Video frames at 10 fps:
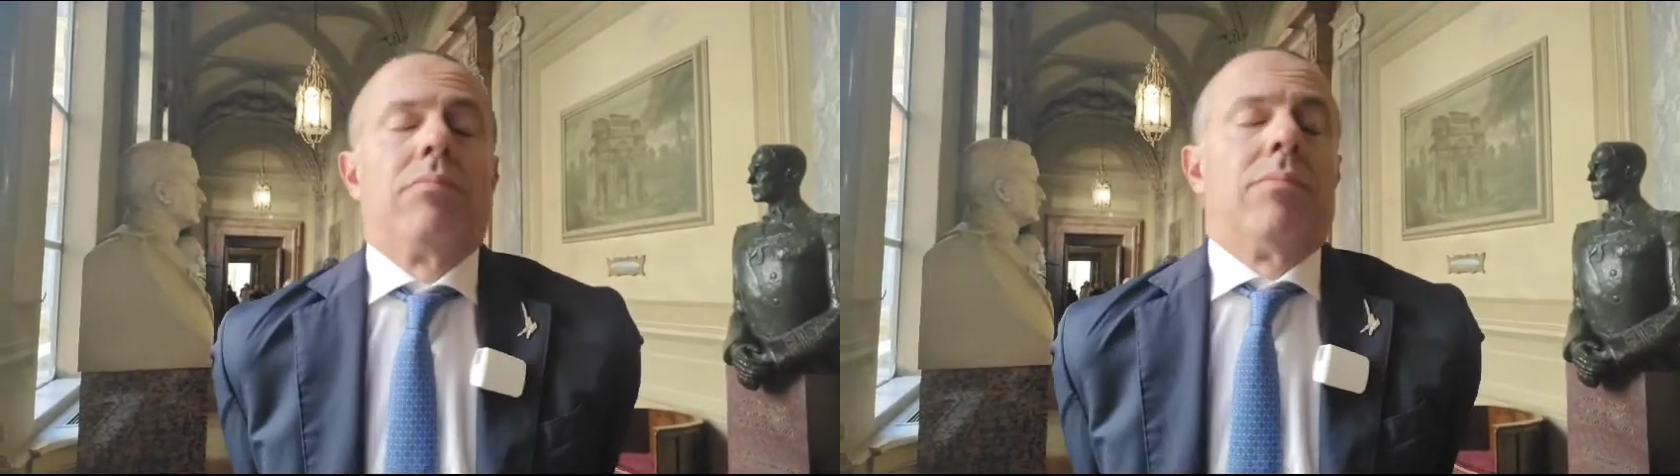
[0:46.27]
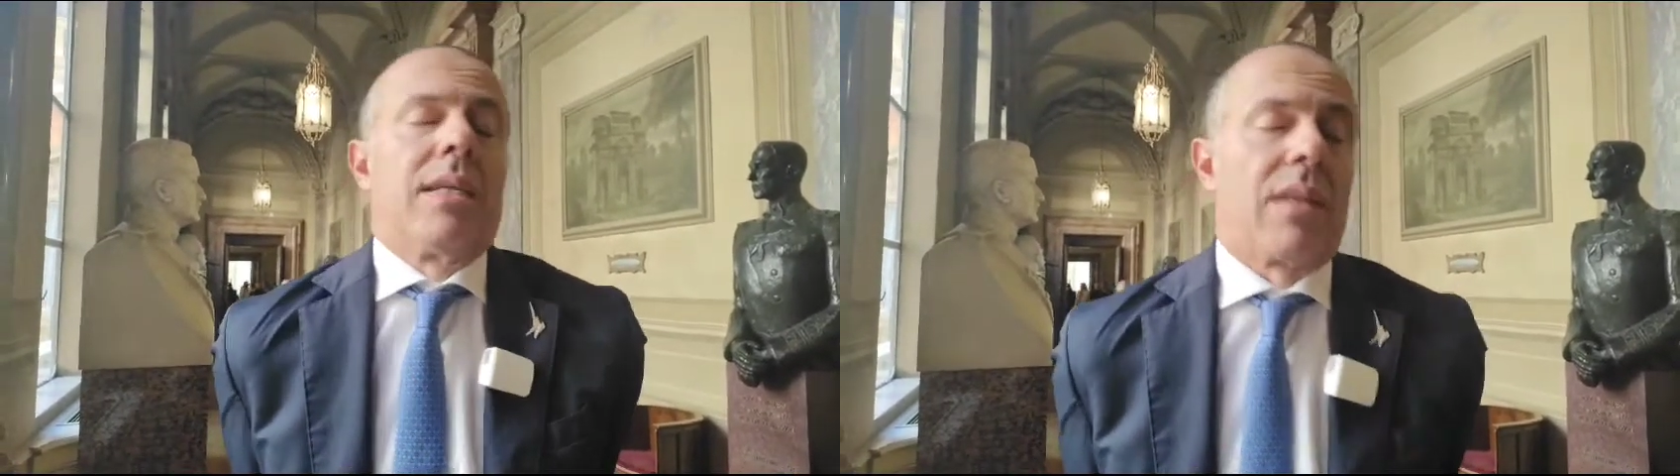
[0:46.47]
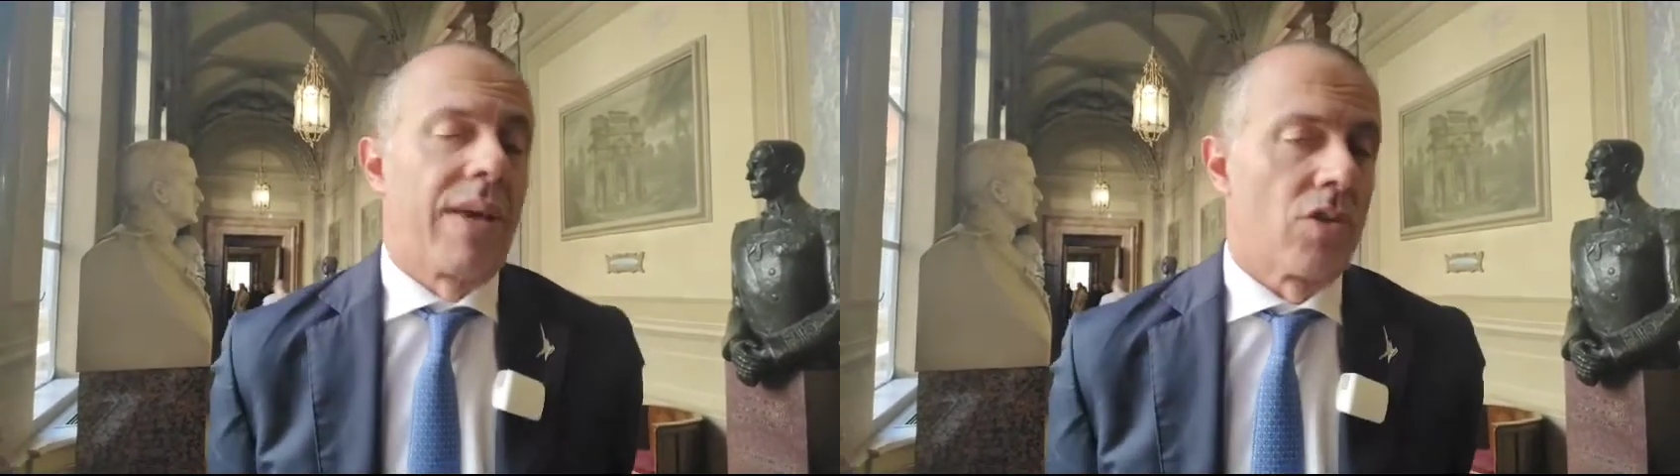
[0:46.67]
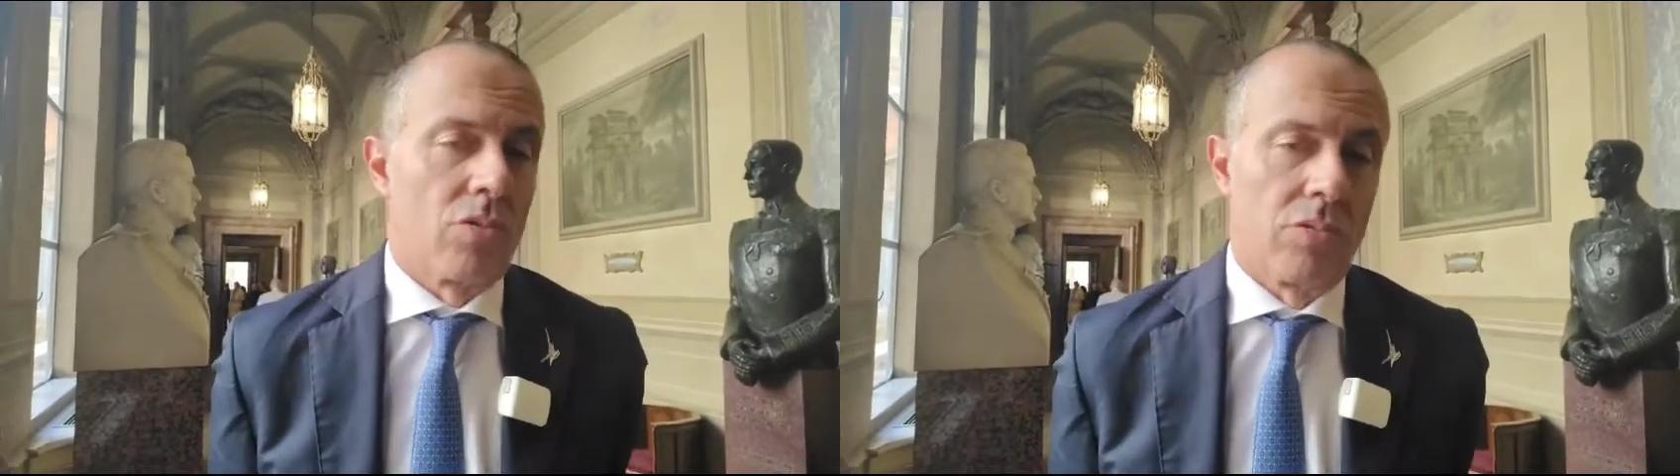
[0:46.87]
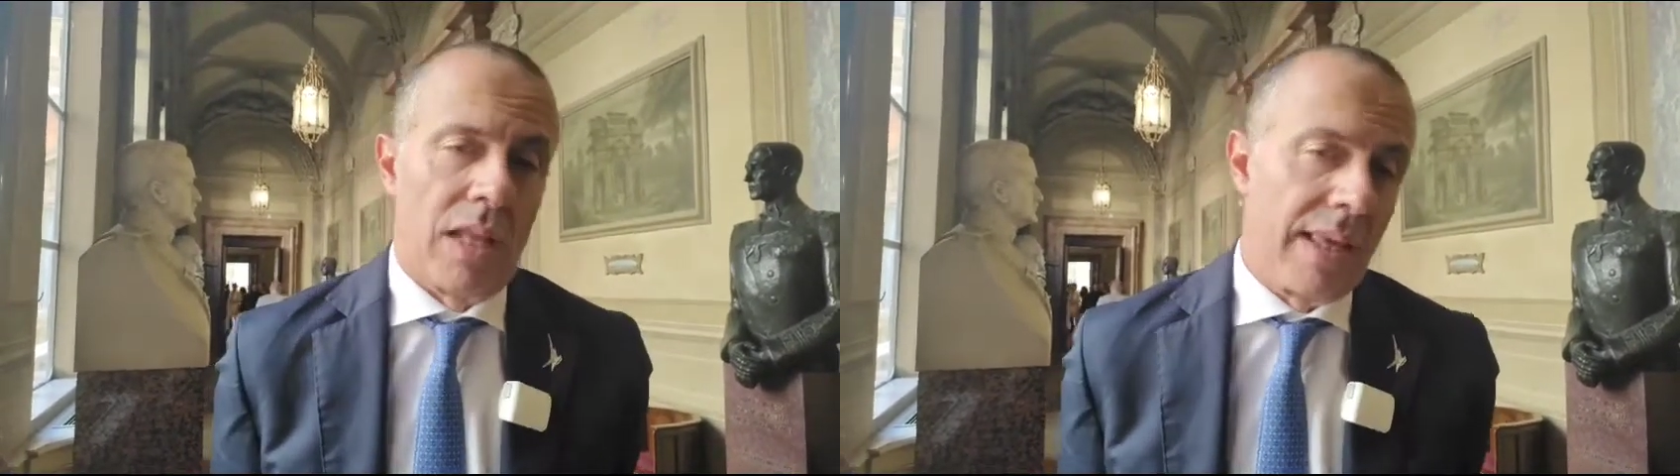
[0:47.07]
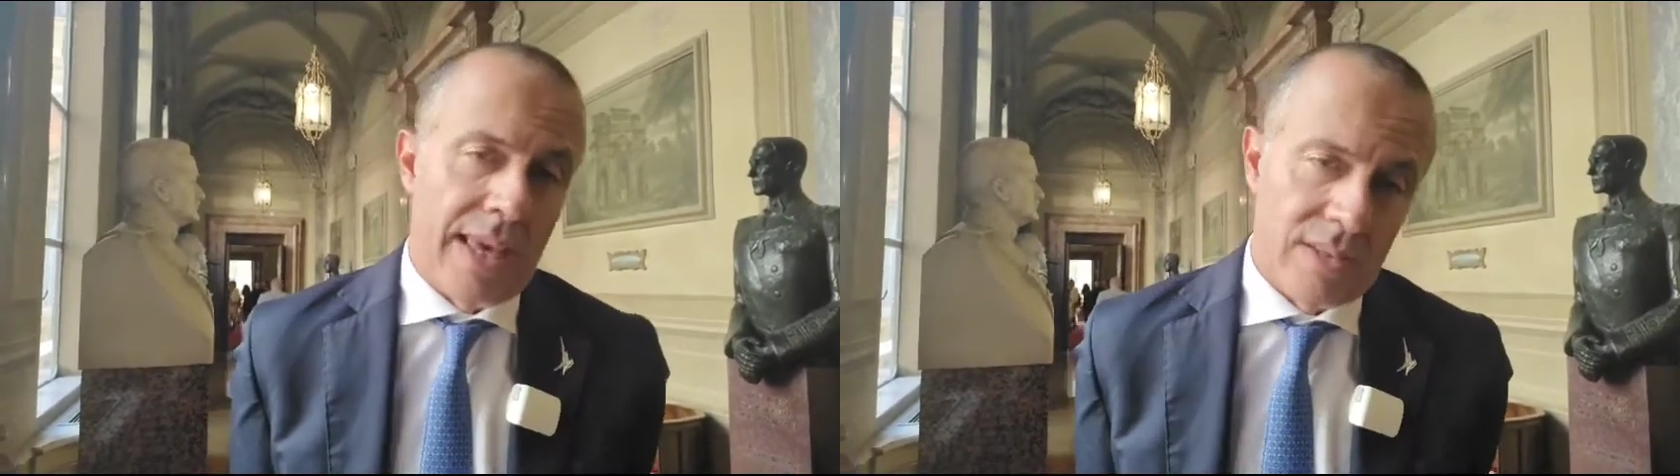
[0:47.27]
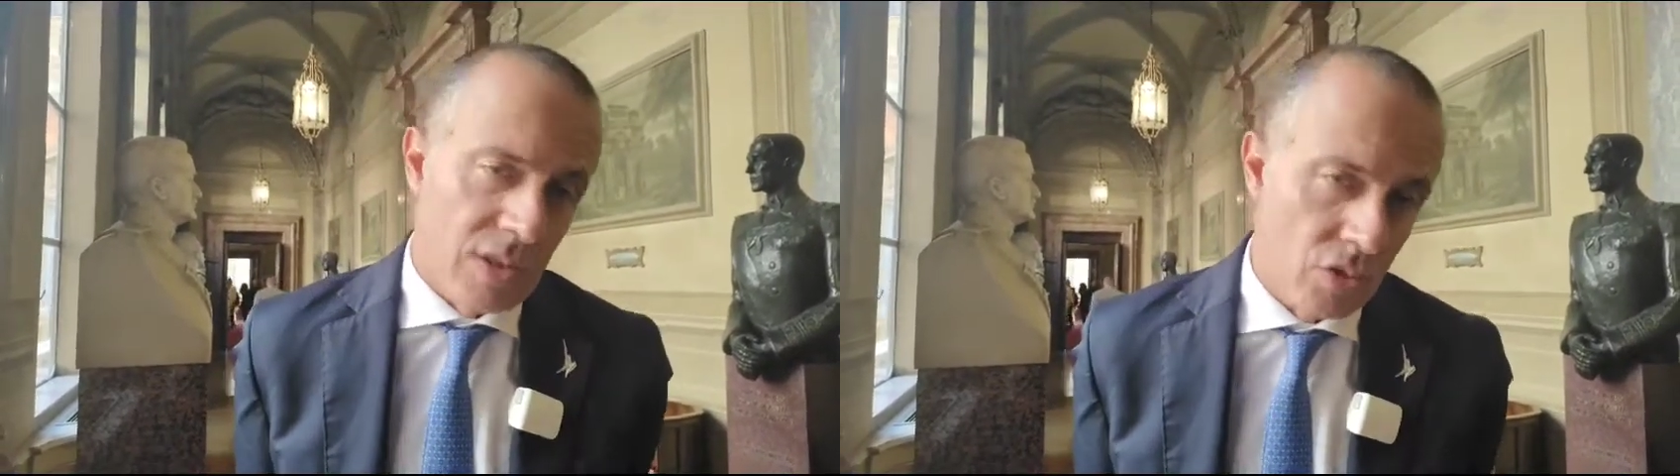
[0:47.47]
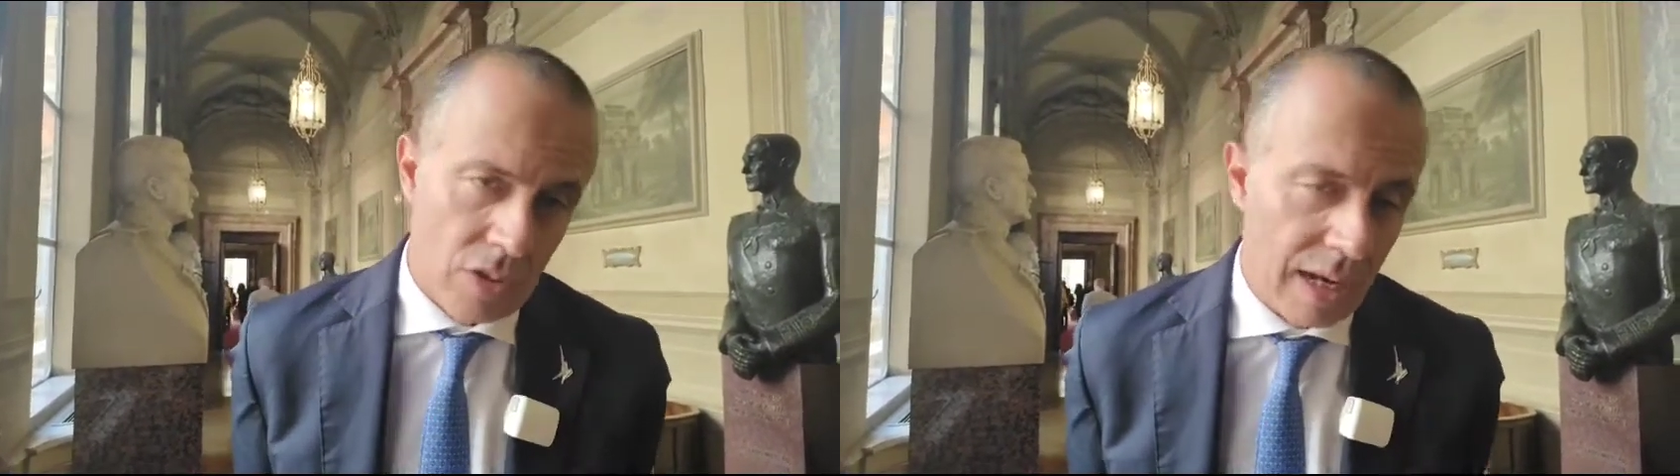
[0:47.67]
attraverso delle inchieste
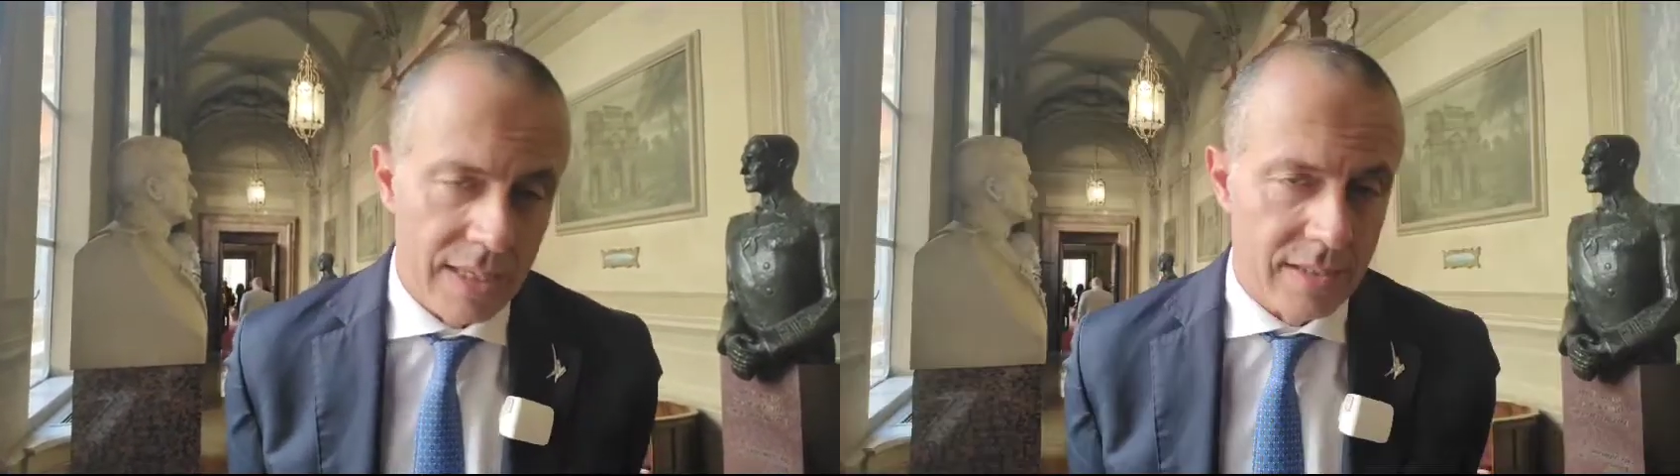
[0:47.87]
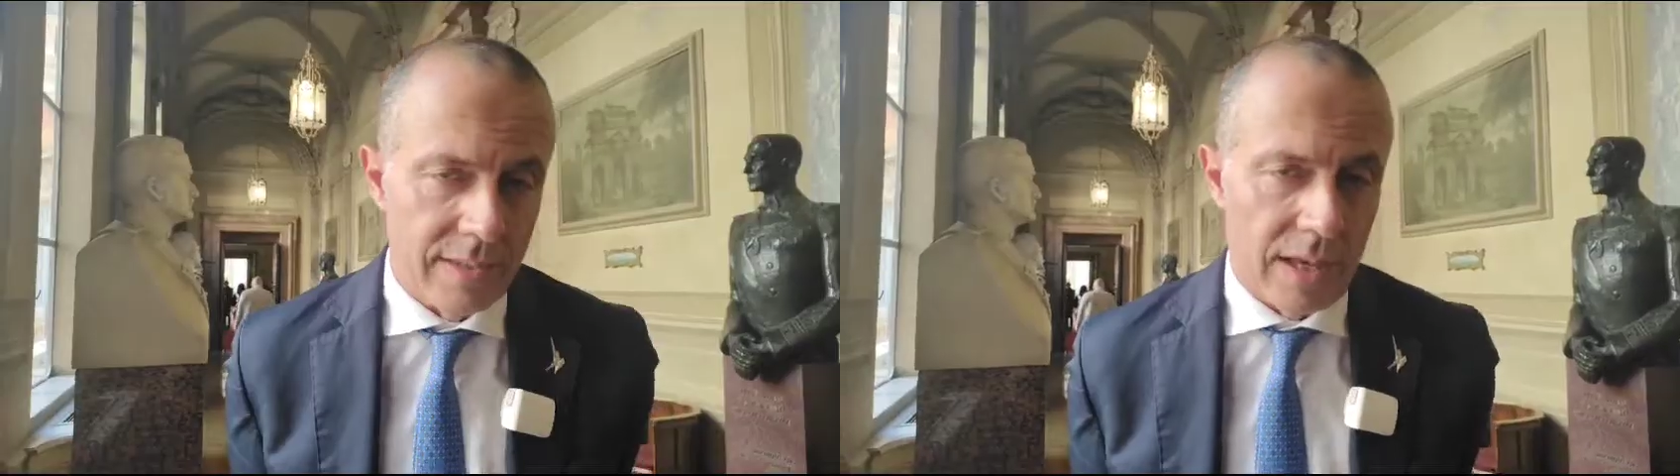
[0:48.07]
giornalistiche,